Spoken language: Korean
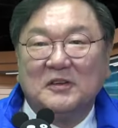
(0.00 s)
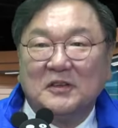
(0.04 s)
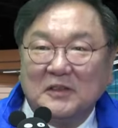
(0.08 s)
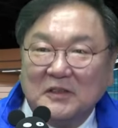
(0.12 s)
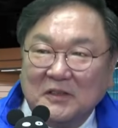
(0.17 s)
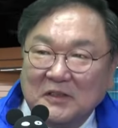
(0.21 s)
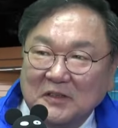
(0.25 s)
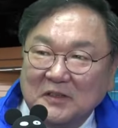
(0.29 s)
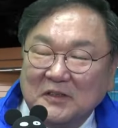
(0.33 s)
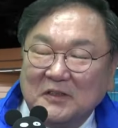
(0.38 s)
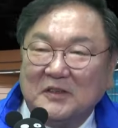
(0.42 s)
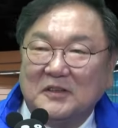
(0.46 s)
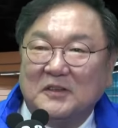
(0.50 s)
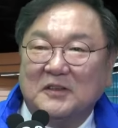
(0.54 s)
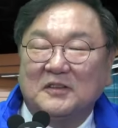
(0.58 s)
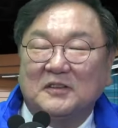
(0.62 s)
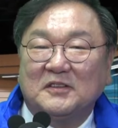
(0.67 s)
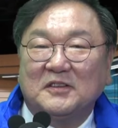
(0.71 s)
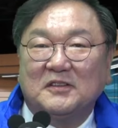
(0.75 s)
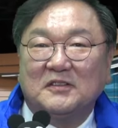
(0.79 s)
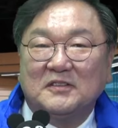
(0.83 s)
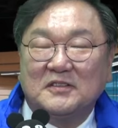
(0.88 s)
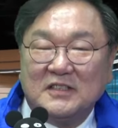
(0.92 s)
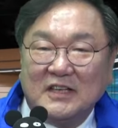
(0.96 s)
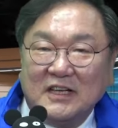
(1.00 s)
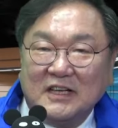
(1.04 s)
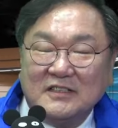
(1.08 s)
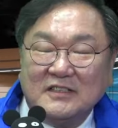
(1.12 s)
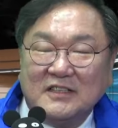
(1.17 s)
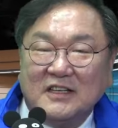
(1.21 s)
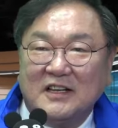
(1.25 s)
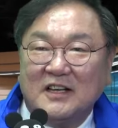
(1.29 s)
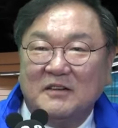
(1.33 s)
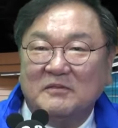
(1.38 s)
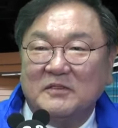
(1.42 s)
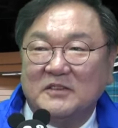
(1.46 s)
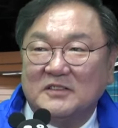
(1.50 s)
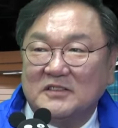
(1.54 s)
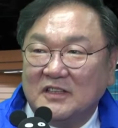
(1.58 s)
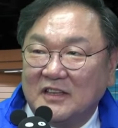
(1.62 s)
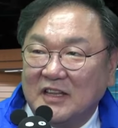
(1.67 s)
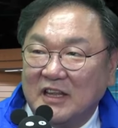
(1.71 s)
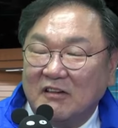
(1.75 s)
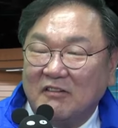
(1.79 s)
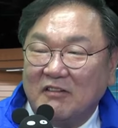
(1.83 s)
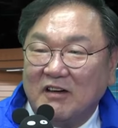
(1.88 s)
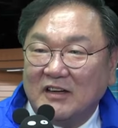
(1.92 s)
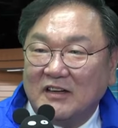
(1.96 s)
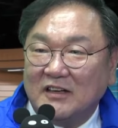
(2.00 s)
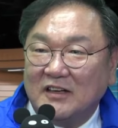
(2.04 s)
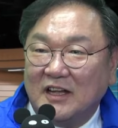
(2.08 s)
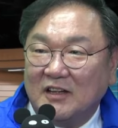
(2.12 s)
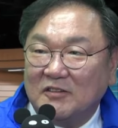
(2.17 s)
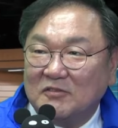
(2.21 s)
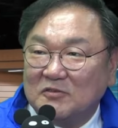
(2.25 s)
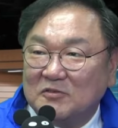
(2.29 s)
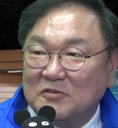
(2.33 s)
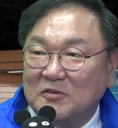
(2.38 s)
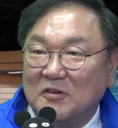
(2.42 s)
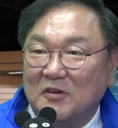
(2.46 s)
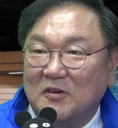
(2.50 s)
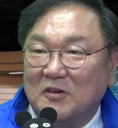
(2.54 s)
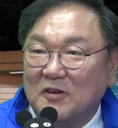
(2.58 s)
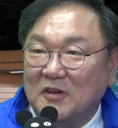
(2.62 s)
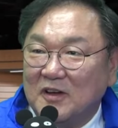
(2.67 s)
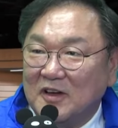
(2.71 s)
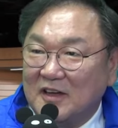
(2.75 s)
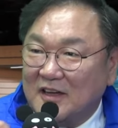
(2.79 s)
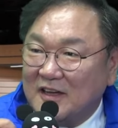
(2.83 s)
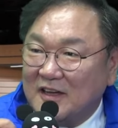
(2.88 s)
네. 차 한잔 하면서 대화를 나누고